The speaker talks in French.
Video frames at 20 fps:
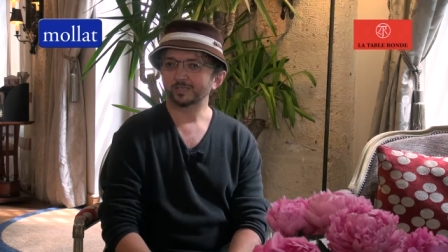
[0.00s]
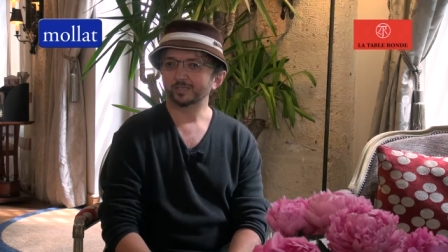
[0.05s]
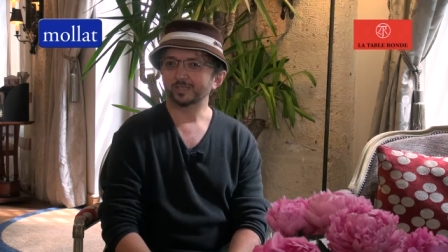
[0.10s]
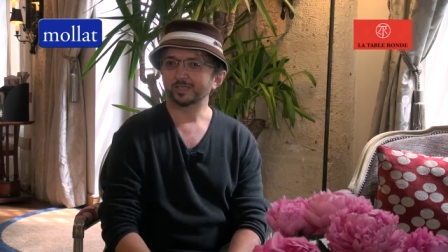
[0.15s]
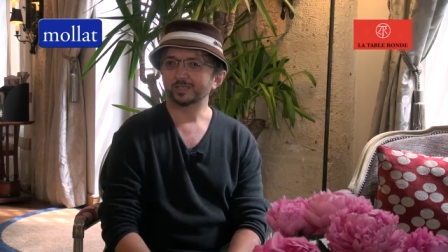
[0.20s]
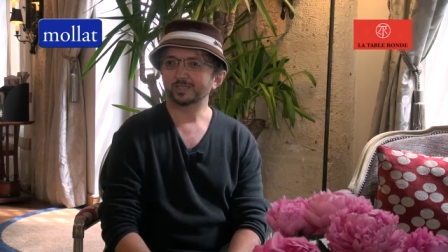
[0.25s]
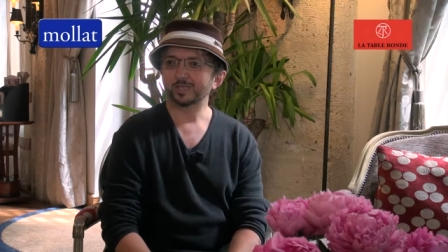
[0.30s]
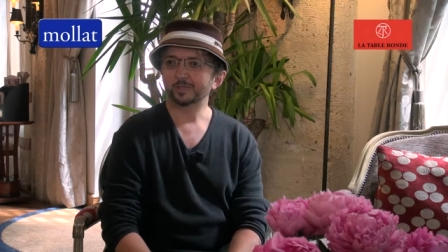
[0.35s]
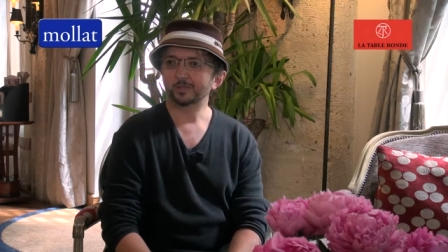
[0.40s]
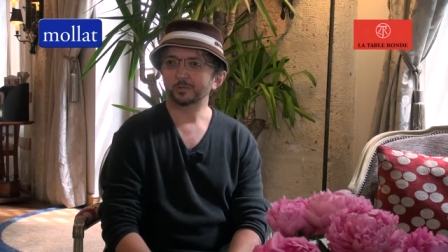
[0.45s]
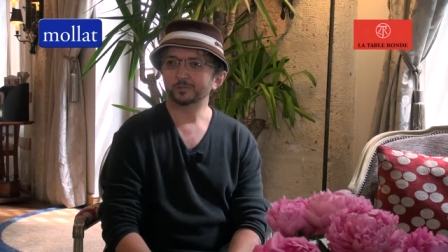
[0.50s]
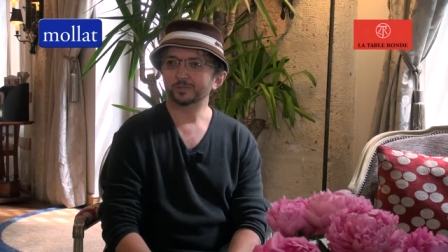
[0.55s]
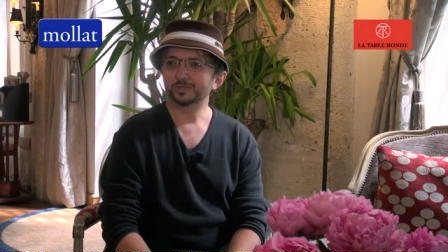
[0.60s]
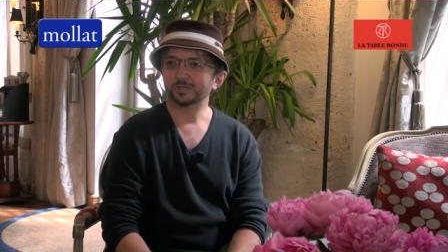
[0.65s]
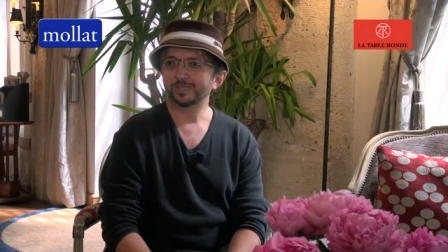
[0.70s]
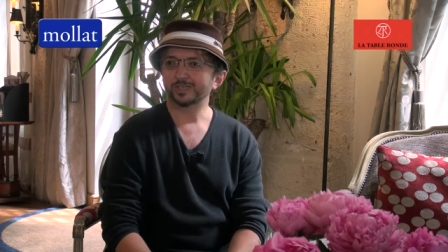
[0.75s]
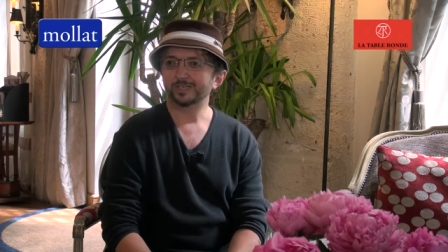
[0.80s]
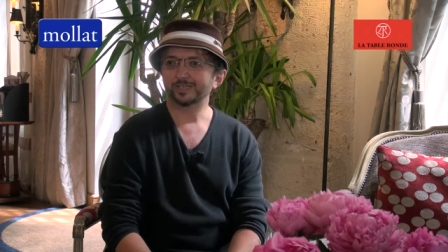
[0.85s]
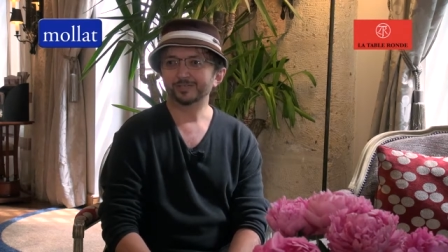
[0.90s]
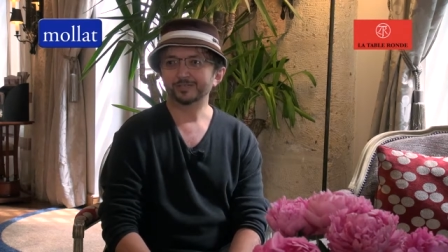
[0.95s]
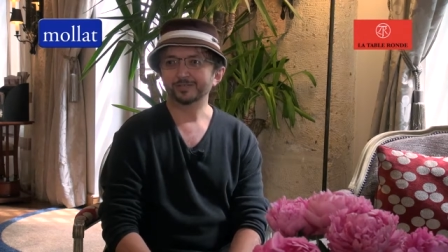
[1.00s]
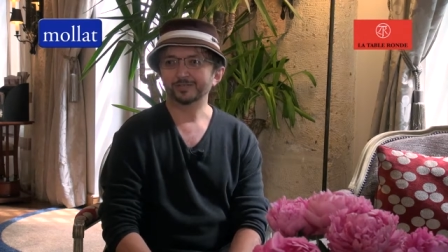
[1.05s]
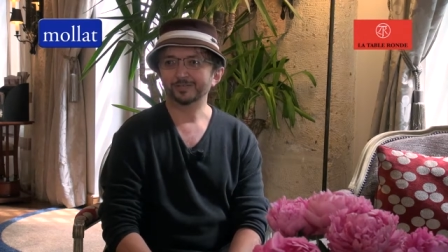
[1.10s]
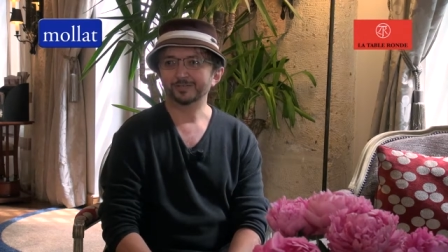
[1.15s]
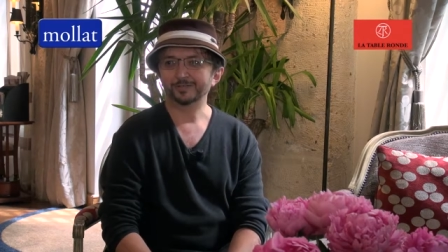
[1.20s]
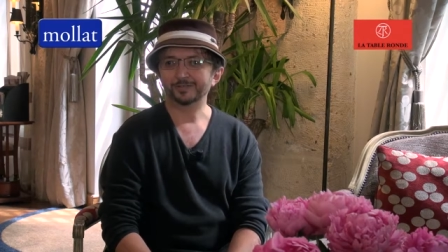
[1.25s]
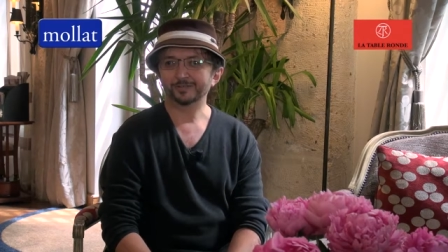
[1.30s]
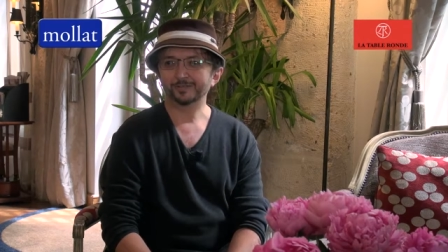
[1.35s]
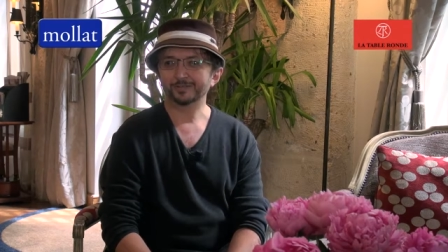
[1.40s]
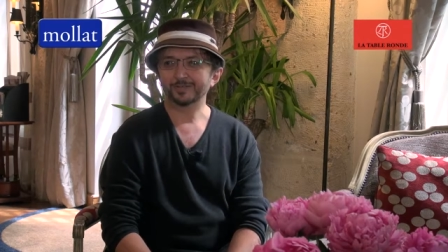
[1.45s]
qui est un objet
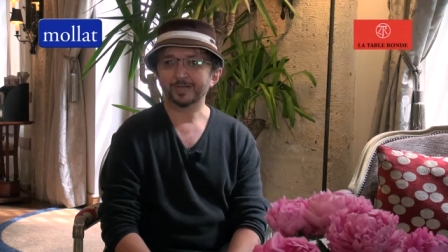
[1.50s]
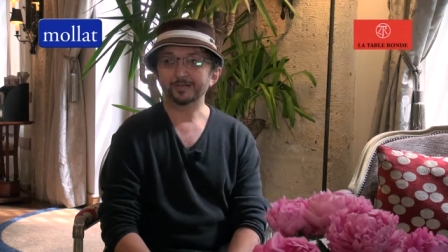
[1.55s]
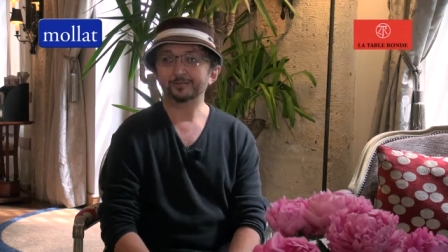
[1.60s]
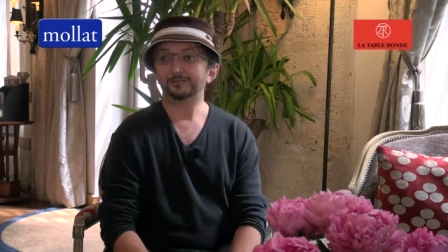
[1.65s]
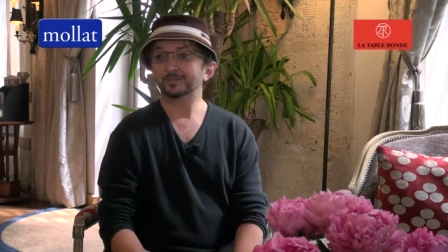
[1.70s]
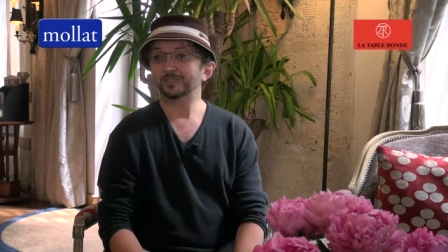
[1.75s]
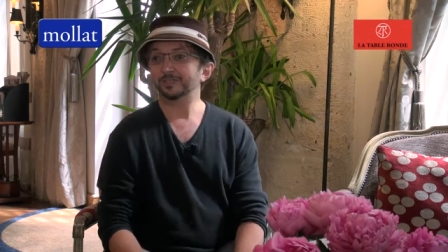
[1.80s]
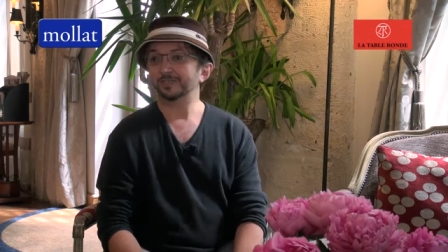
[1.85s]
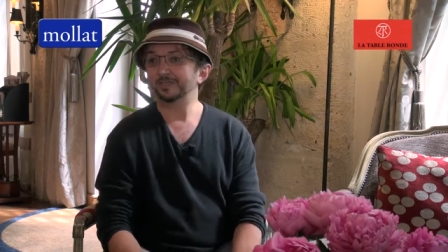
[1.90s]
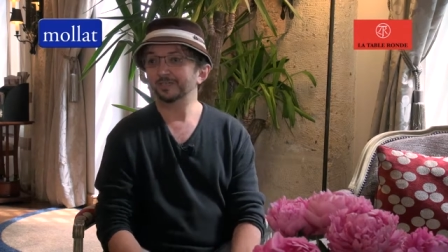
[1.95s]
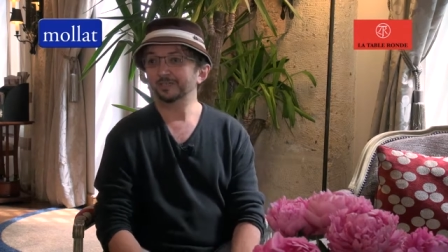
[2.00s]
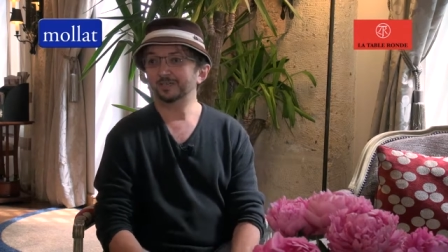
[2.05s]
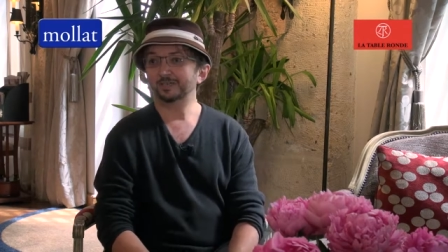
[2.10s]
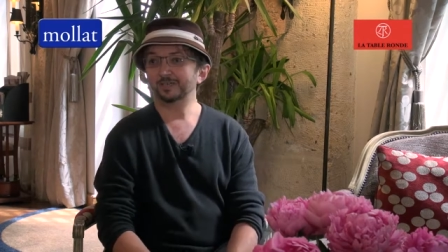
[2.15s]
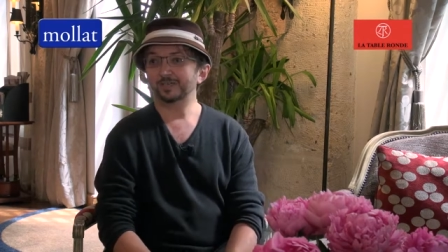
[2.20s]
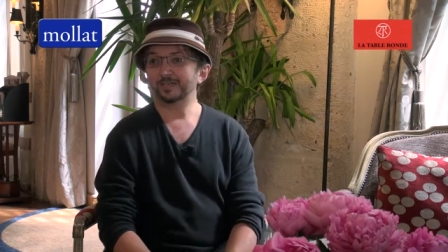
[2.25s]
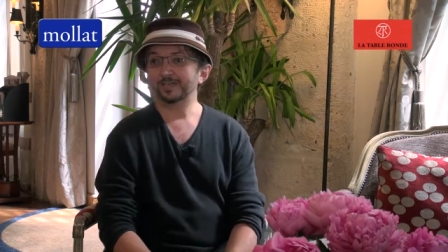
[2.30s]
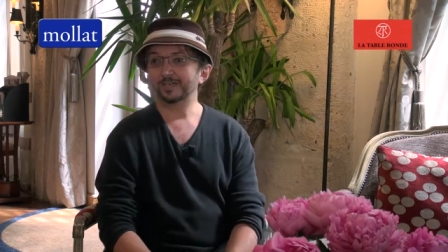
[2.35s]
euh, infini,